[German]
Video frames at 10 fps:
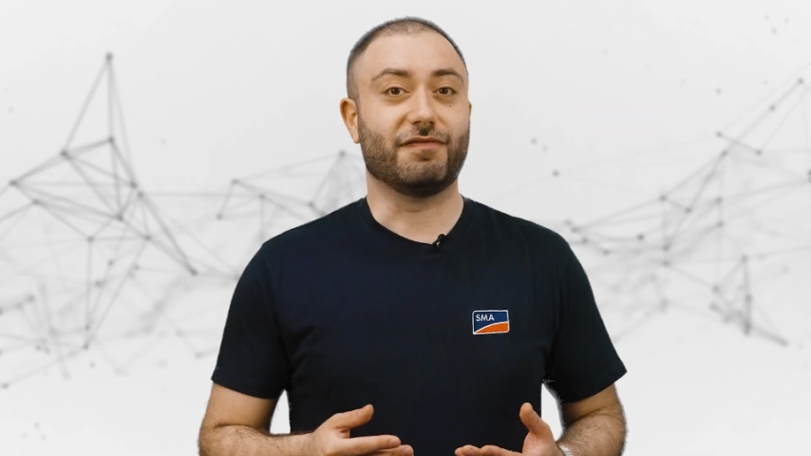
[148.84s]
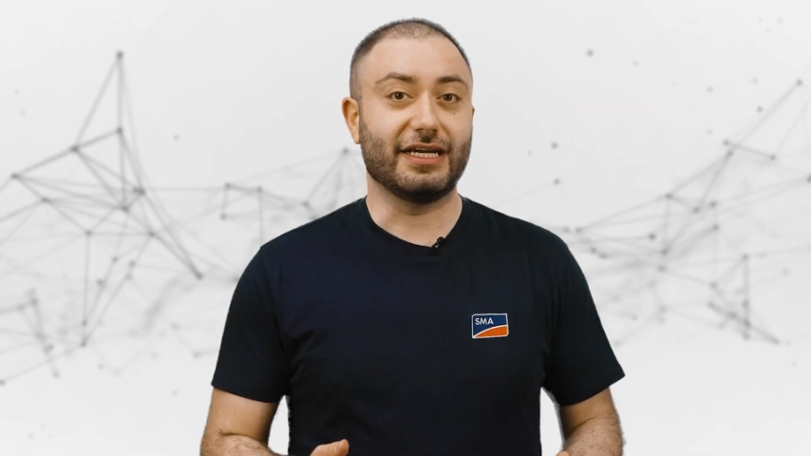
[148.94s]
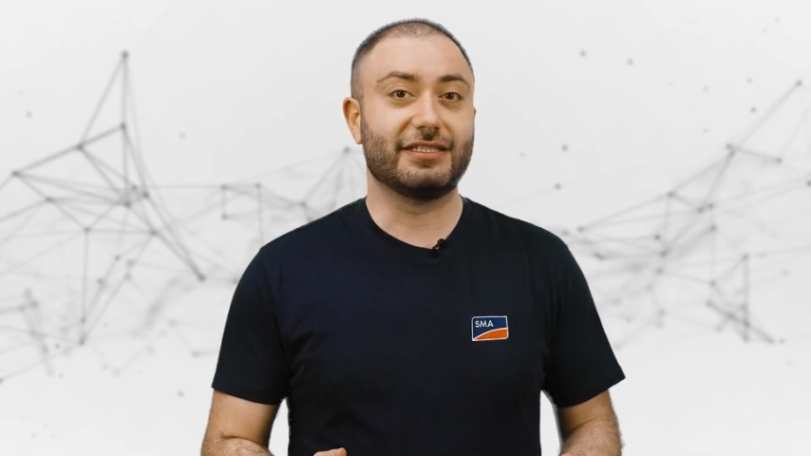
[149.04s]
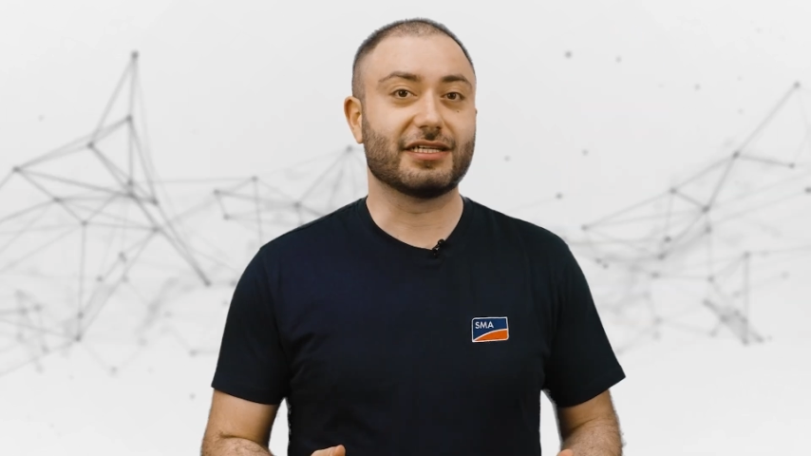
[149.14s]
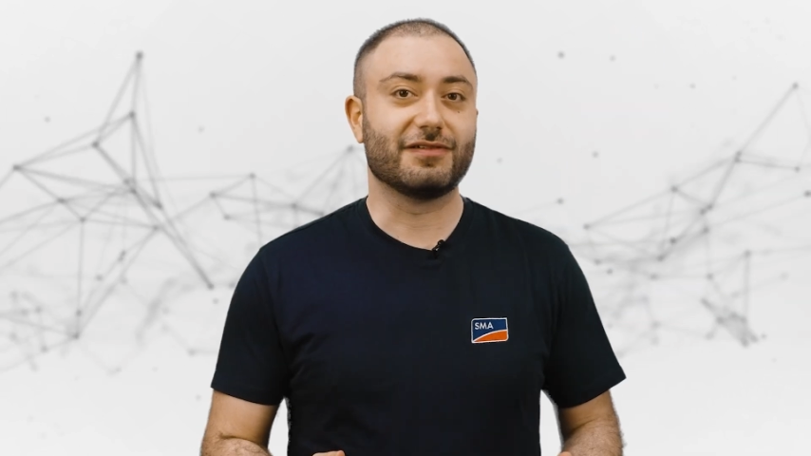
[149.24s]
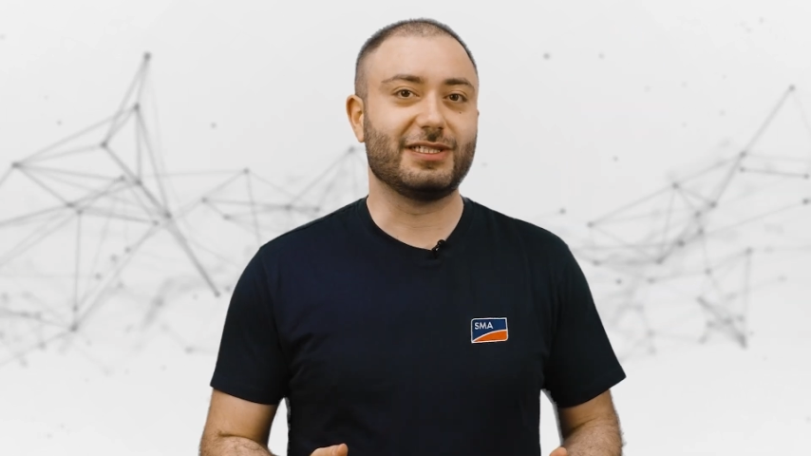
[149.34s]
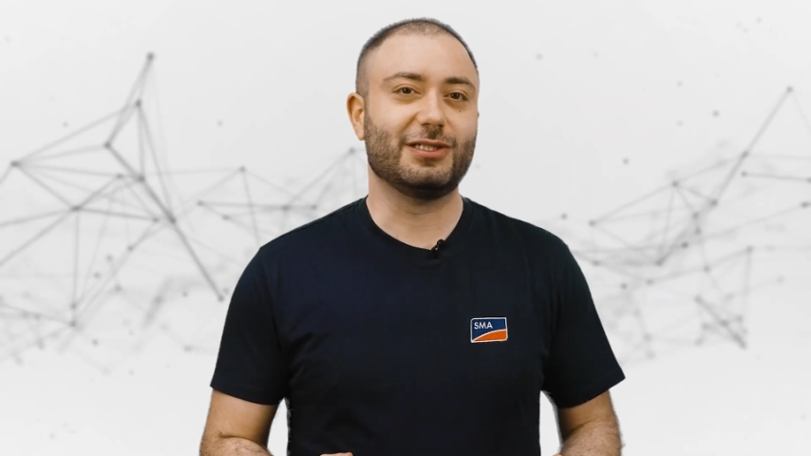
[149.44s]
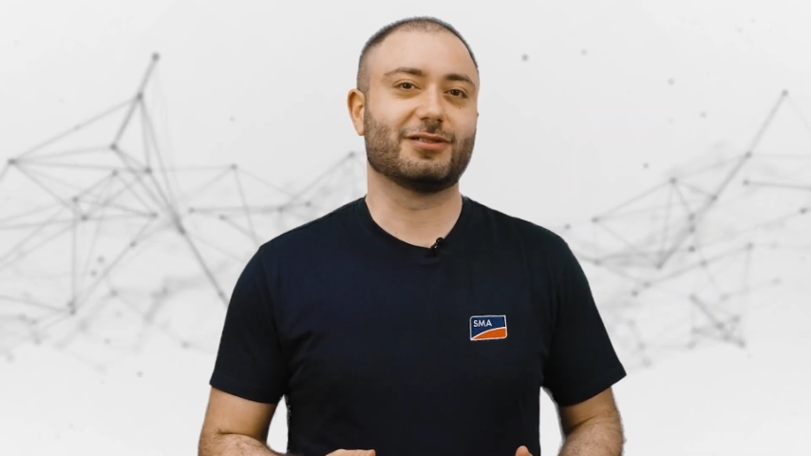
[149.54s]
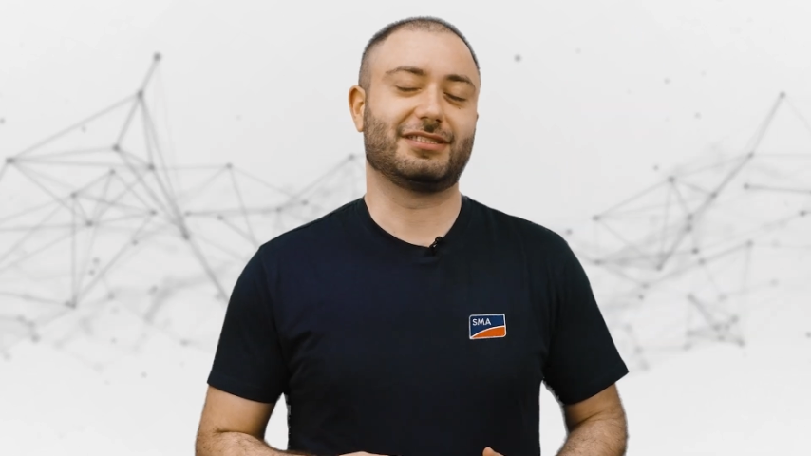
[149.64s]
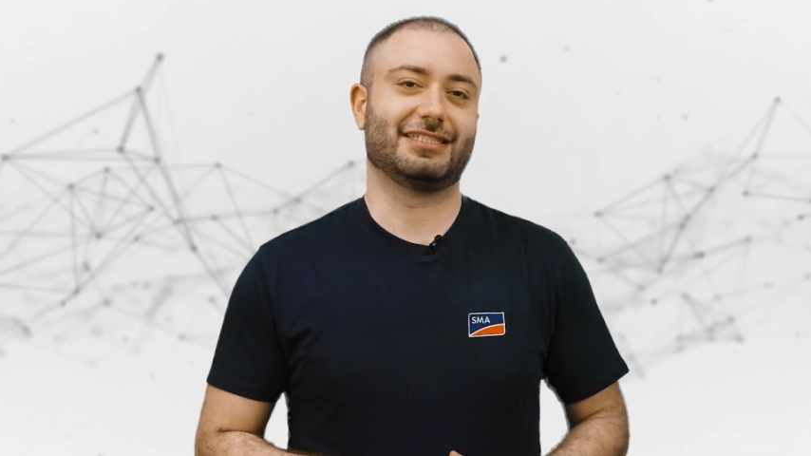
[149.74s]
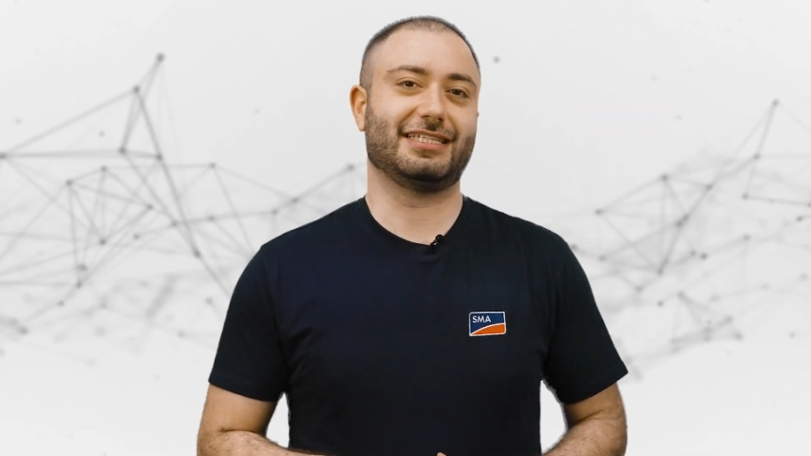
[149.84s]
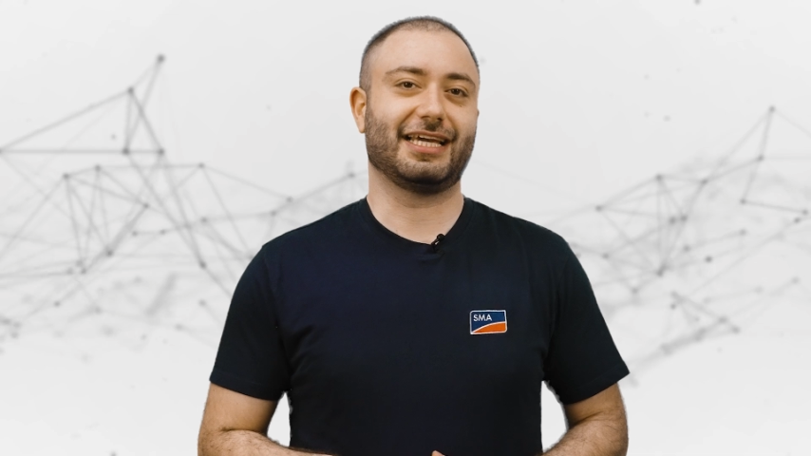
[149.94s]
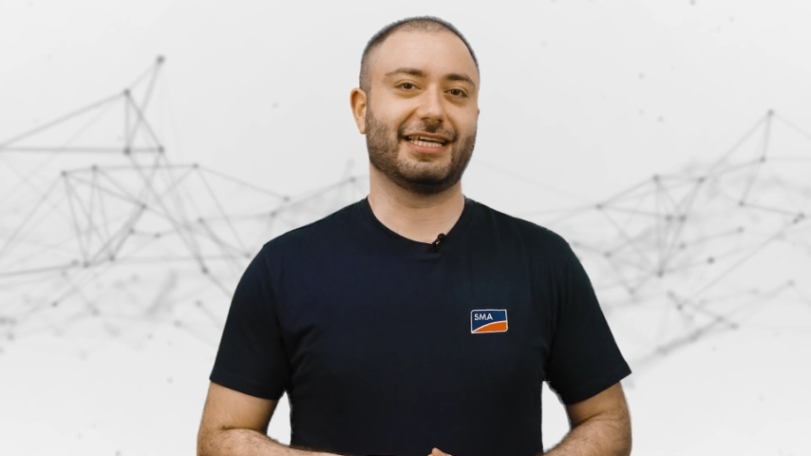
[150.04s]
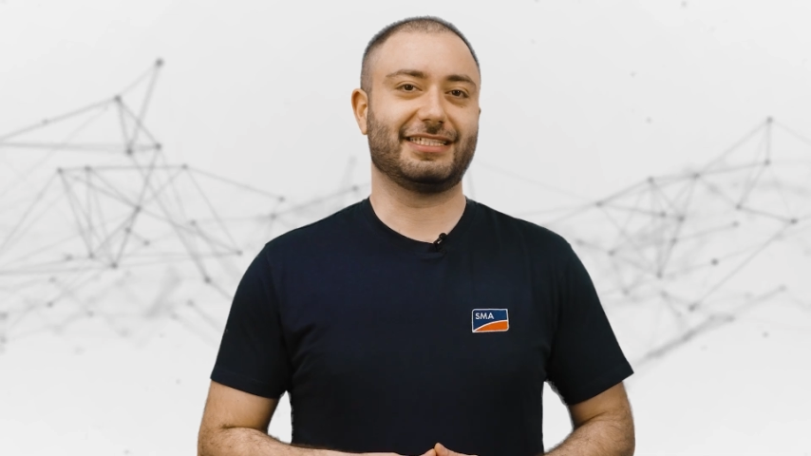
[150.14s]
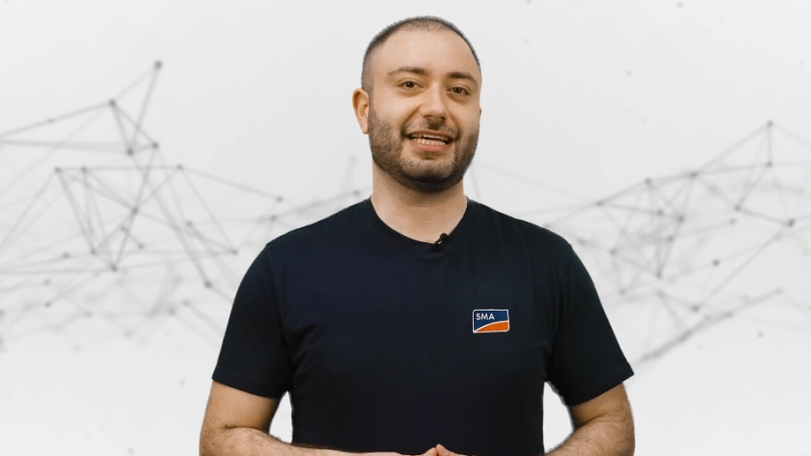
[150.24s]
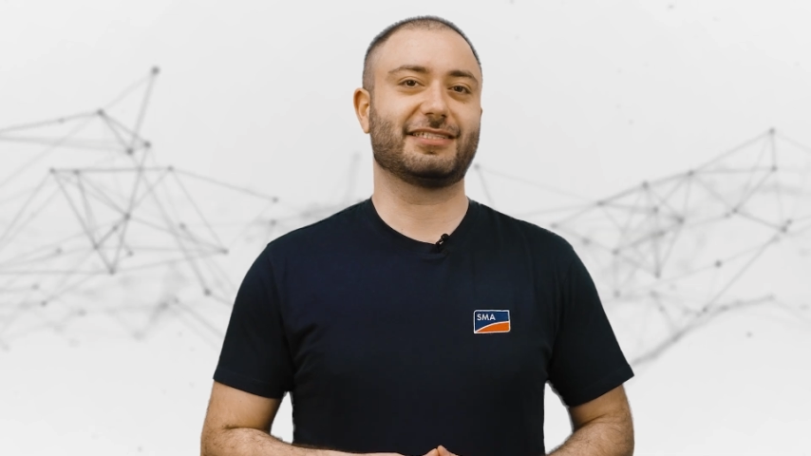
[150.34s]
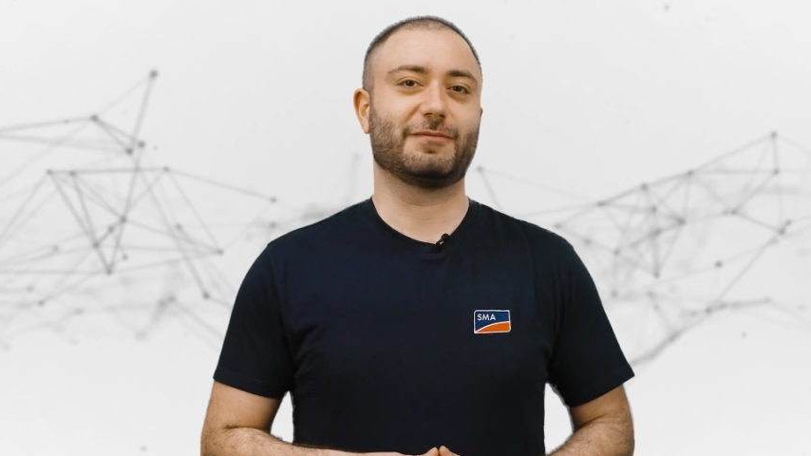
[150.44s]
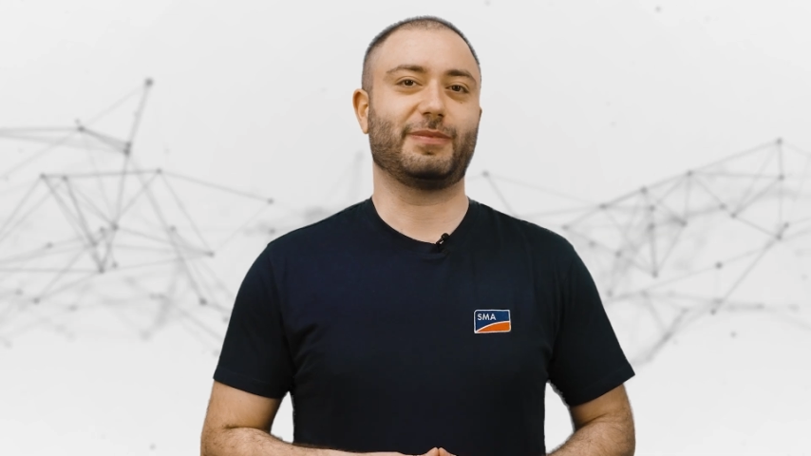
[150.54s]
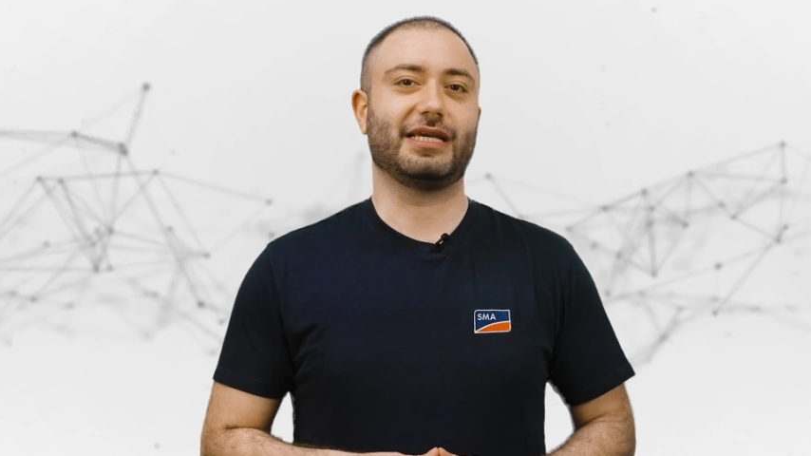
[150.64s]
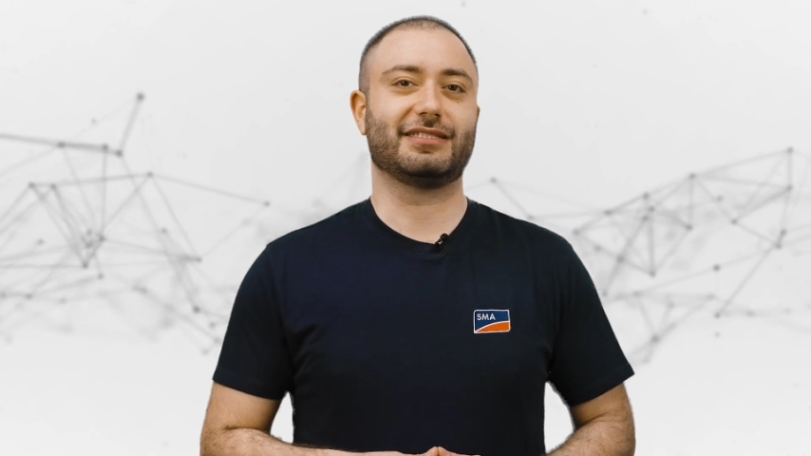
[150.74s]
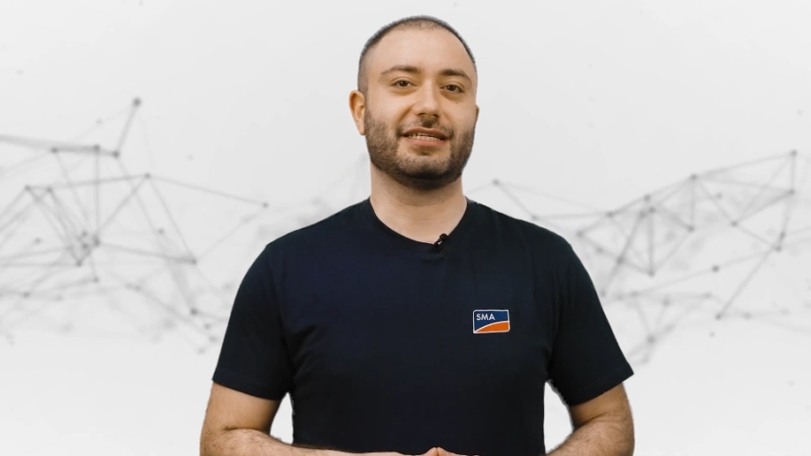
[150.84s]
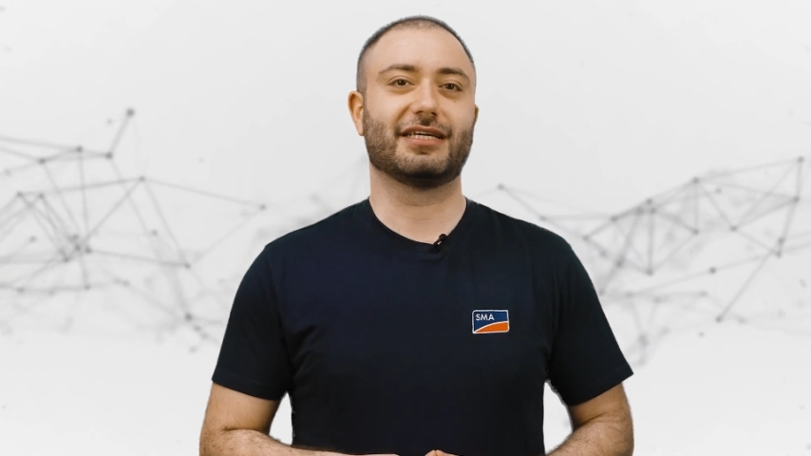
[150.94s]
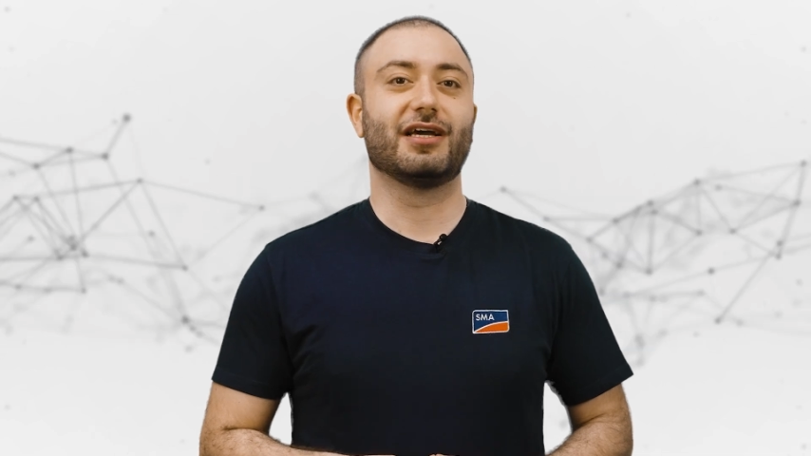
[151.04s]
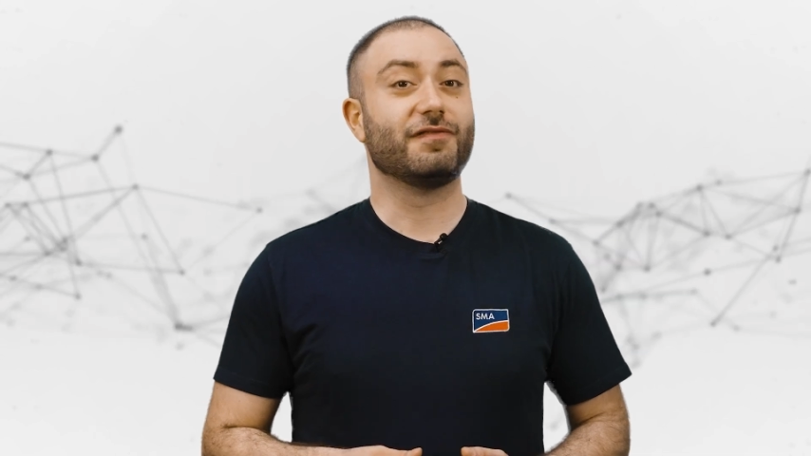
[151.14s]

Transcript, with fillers: Weitere Videos der Serie TechTip Basic